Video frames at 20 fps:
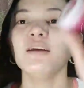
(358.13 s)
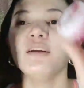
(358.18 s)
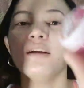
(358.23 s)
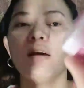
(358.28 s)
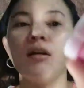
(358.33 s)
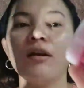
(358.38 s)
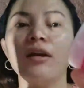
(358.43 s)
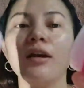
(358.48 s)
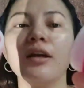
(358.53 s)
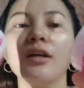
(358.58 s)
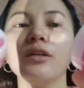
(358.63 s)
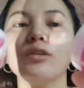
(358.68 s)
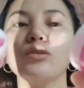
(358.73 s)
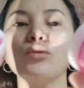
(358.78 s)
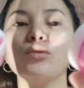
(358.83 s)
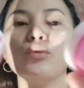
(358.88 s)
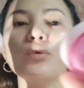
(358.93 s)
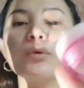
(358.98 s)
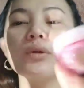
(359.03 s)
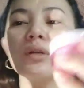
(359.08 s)
there are
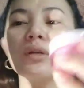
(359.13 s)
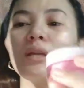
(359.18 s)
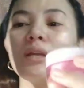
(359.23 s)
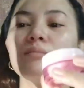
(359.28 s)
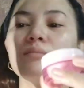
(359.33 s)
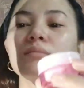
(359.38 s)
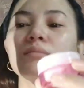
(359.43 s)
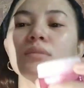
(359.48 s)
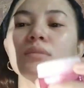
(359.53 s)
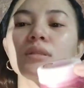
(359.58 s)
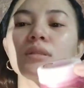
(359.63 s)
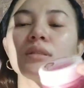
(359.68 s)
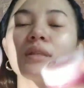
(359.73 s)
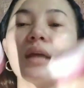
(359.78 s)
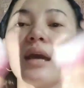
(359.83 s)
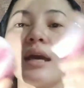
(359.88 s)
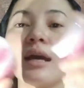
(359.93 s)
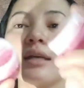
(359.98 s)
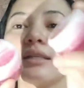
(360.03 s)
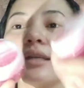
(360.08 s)
two creams
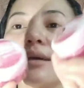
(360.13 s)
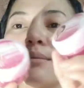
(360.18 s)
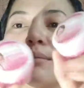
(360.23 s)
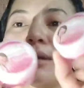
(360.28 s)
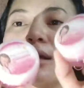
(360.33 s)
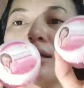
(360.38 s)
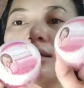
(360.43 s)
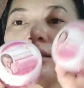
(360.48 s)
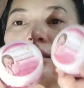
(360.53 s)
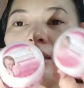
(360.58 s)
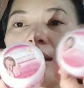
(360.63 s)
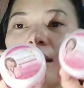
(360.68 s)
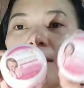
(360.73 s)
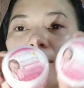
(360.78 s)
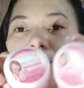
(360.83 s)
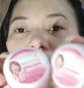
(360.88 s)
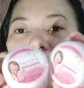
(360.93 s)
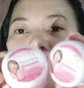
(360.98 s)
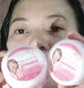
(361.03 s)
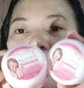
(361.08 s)
na kasama sa
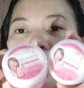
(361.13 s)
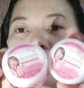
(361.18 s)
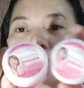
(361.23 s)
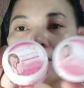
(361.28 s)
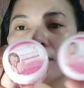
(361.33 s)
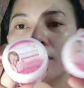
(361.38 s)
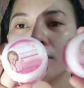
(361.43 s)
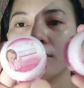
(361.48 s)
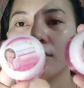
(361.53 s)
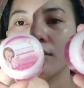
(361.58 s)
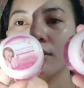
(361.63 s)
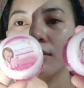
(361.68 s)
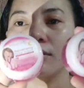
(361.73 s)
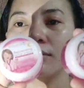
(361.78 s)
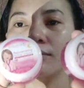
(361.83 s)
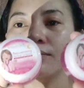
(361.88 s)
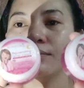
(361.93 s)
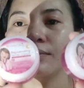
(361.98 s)
pack na to.